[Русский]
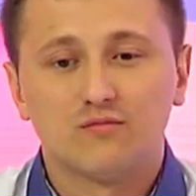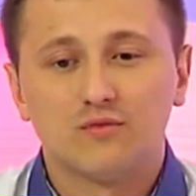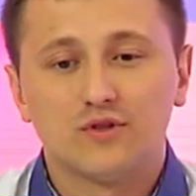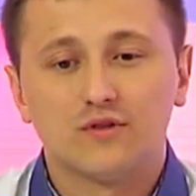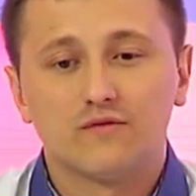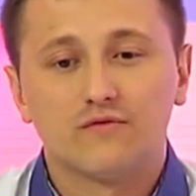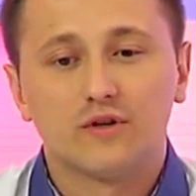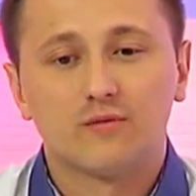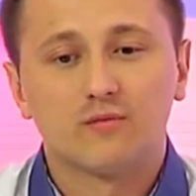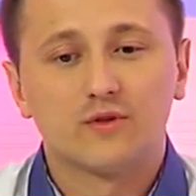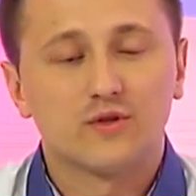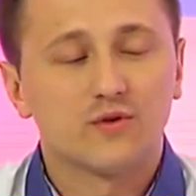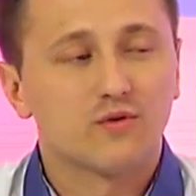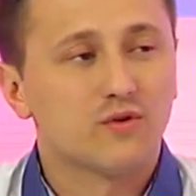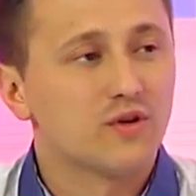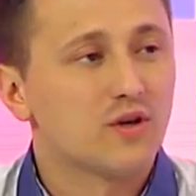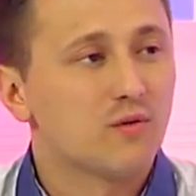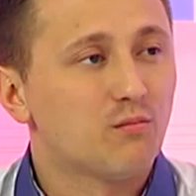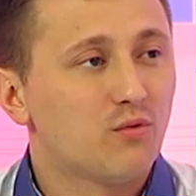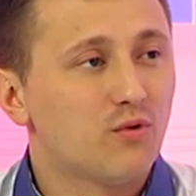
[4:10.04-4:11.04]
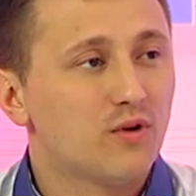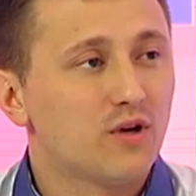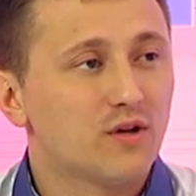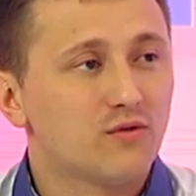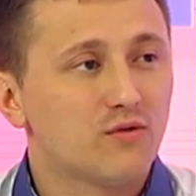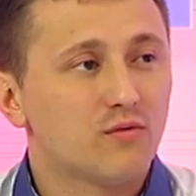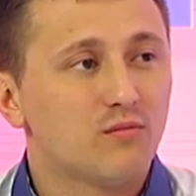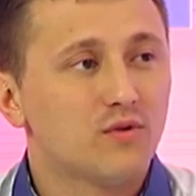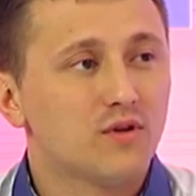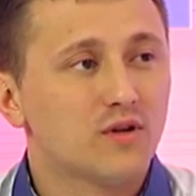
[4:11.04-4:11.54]
быть, информационное поле,
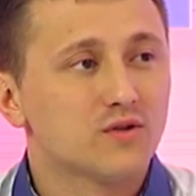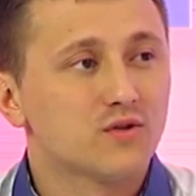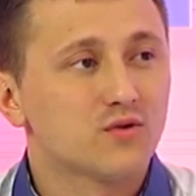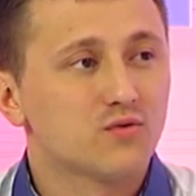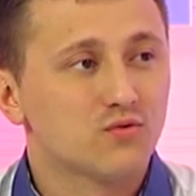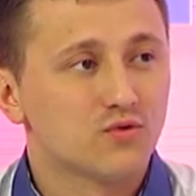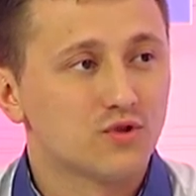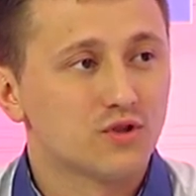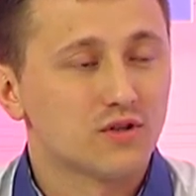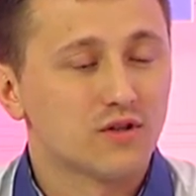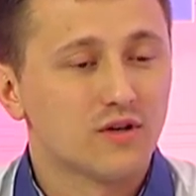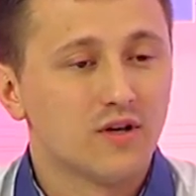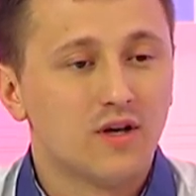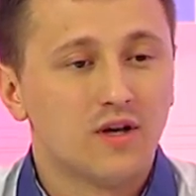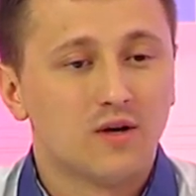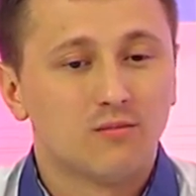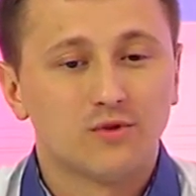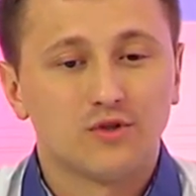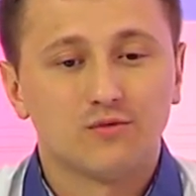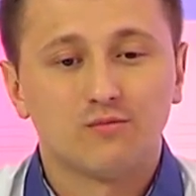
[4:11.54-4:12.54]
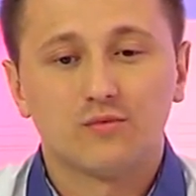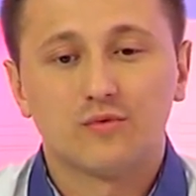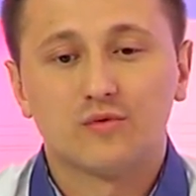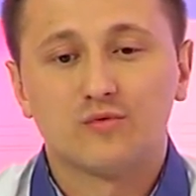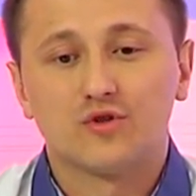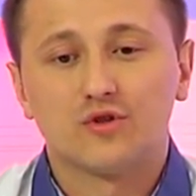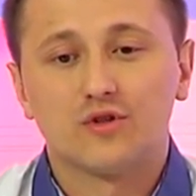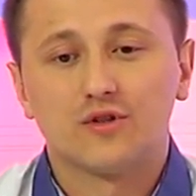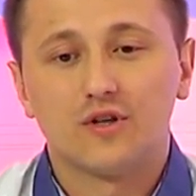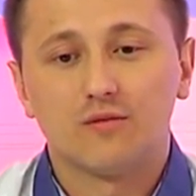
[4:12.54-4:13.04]
оно было сужено. Почему?
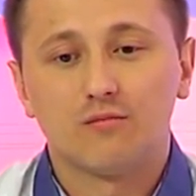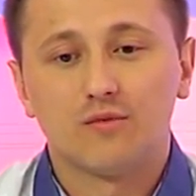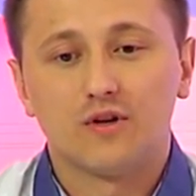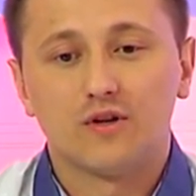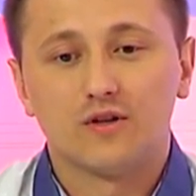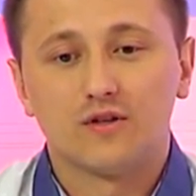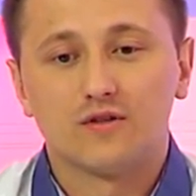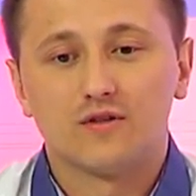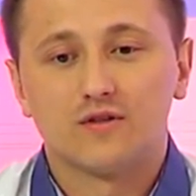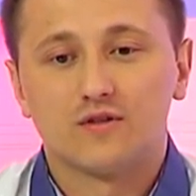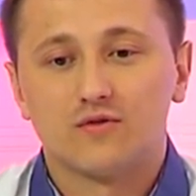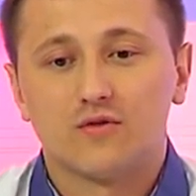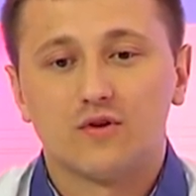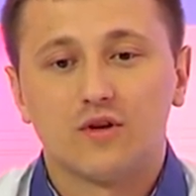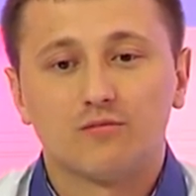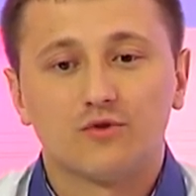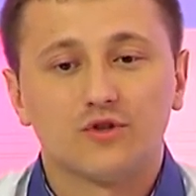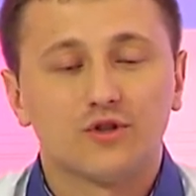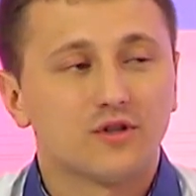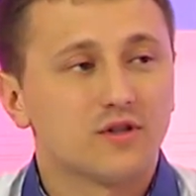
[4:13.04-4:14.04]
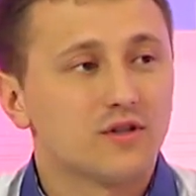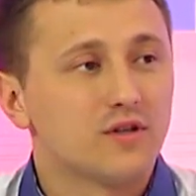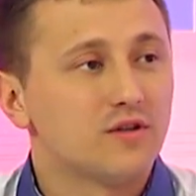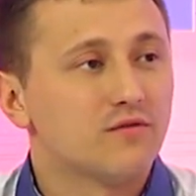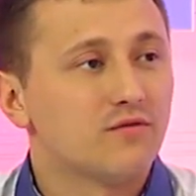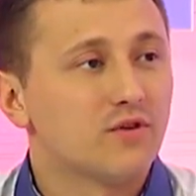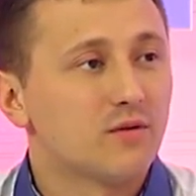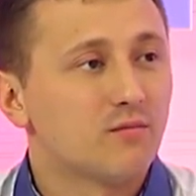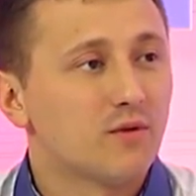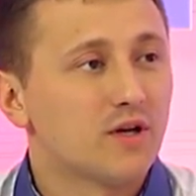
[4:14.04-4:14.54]
Потому что не было столь обширной
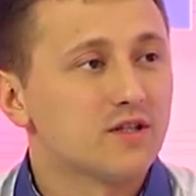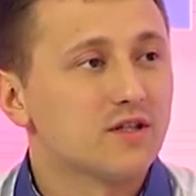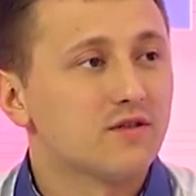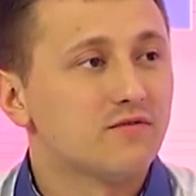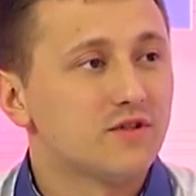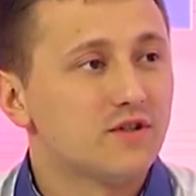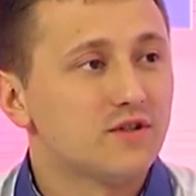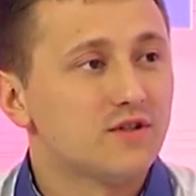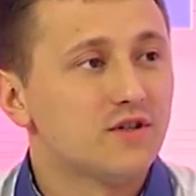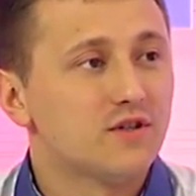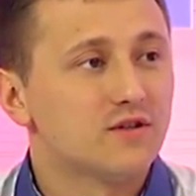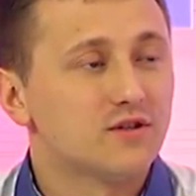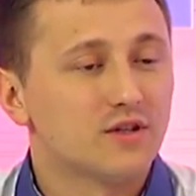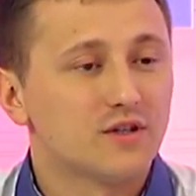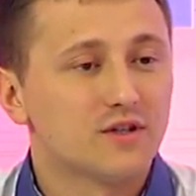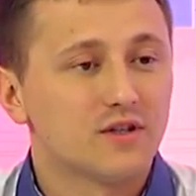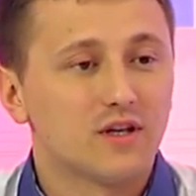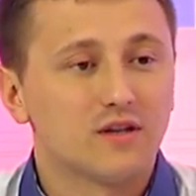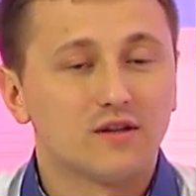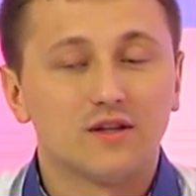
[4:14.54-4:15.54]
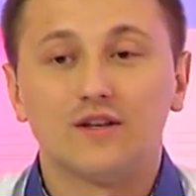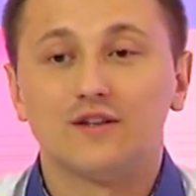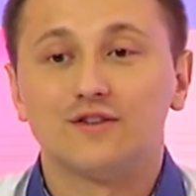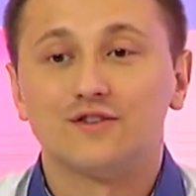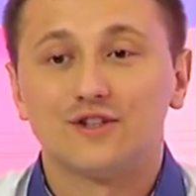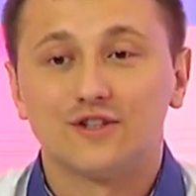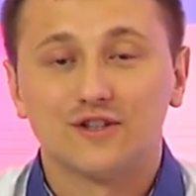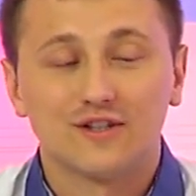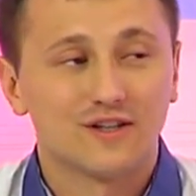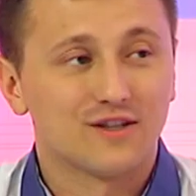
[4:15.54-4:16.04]
информации в сети интернет. Да и
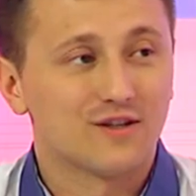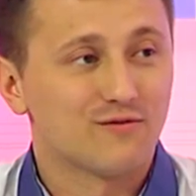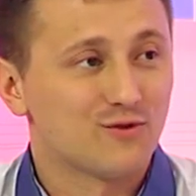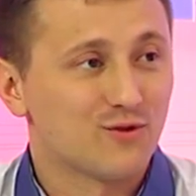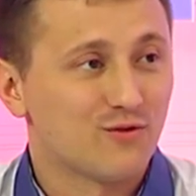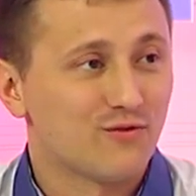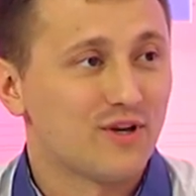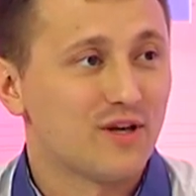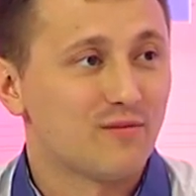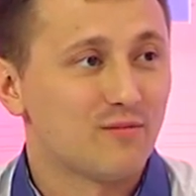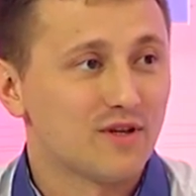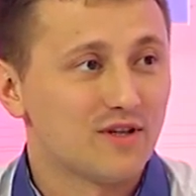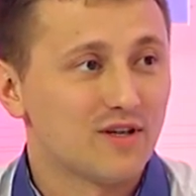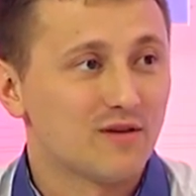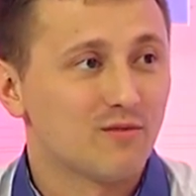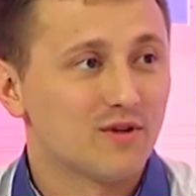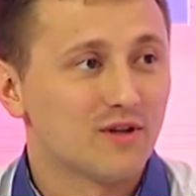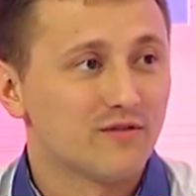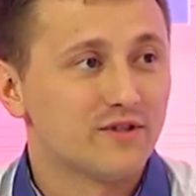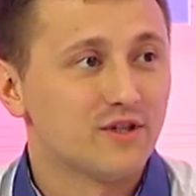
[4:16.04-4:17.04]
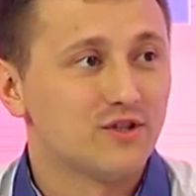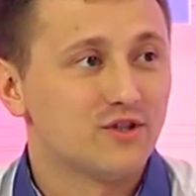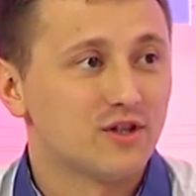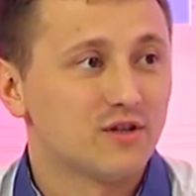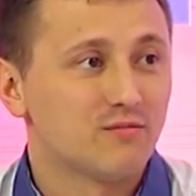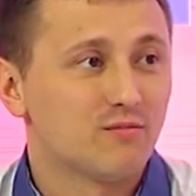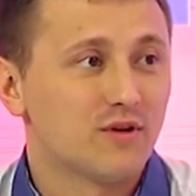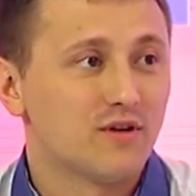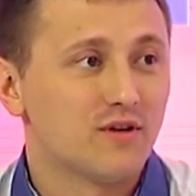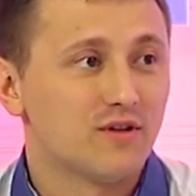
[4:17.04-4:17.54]
интернета в то время не было. Все
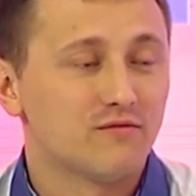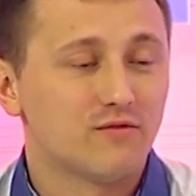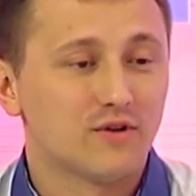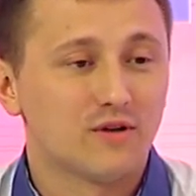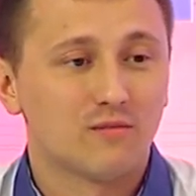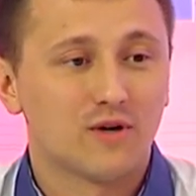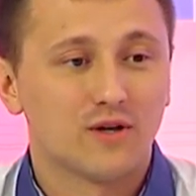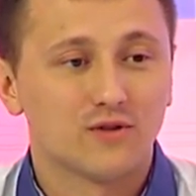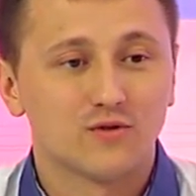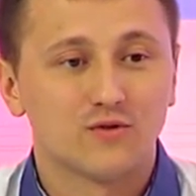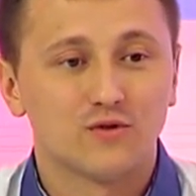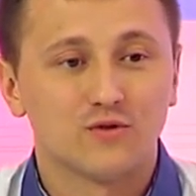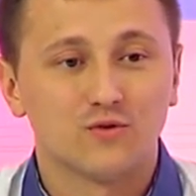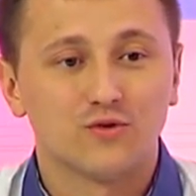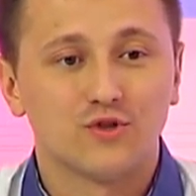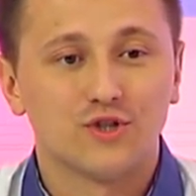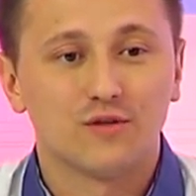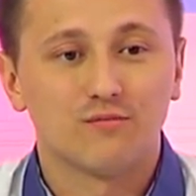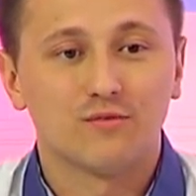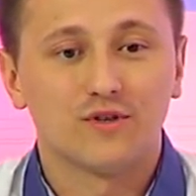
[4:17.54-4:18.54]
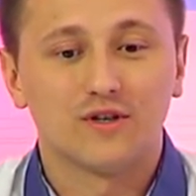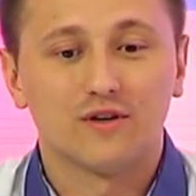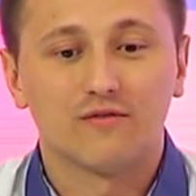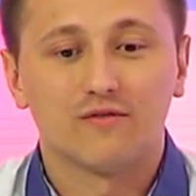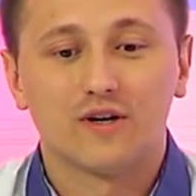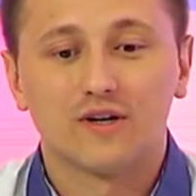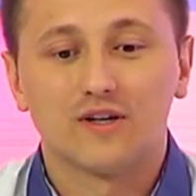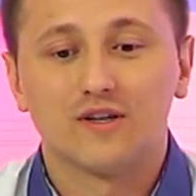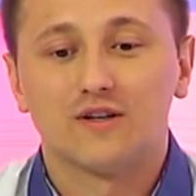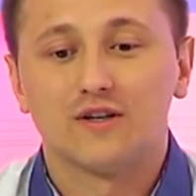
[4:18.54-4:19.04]
черпали информацию из
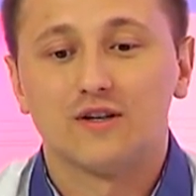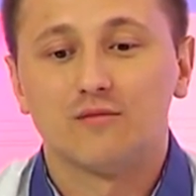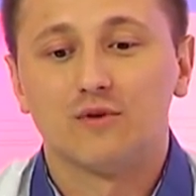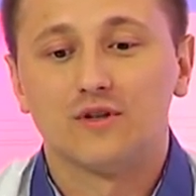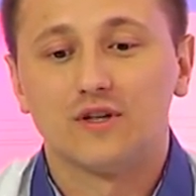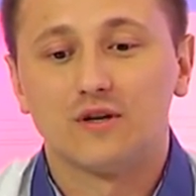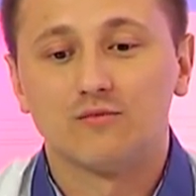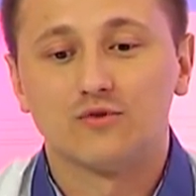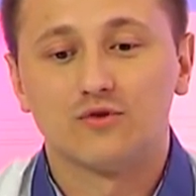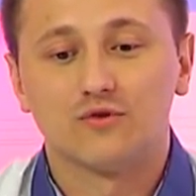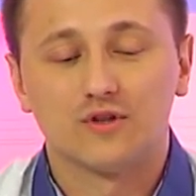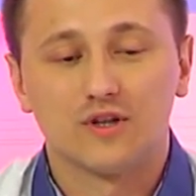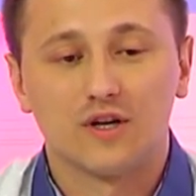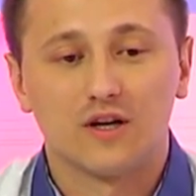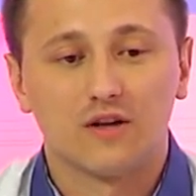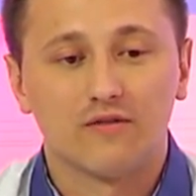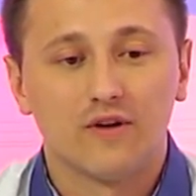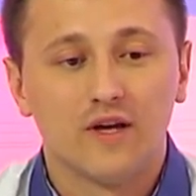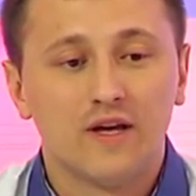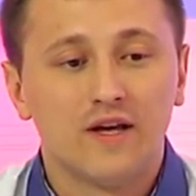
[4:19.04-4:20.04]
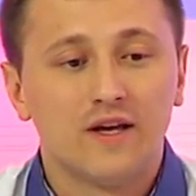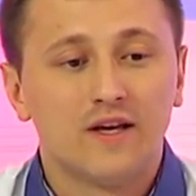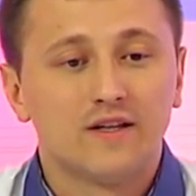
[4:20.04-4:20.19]
учебников, каких-либо там журналов. Угу.